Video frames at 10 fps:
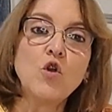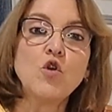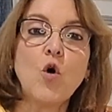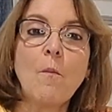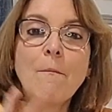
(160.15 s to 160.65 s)

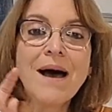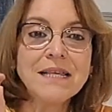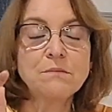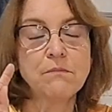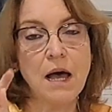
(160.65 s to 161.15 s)
lo
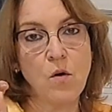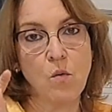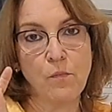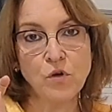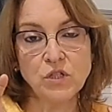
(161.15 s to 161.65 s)
más
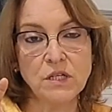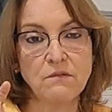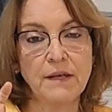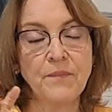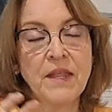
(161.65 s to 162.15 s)
bajo
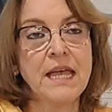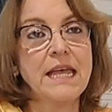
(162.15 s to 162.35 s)
posible